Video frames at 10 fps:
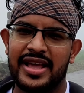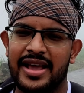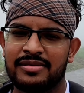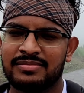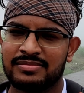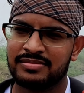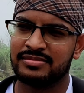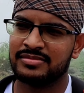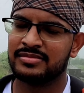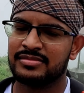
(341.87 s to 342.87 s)
की है
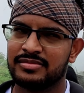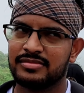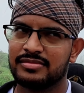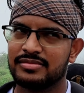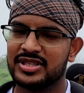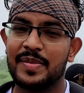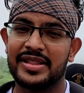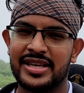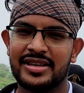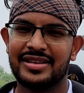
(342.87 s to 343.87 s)
समाधि
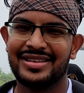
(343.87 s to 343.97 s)
समाधि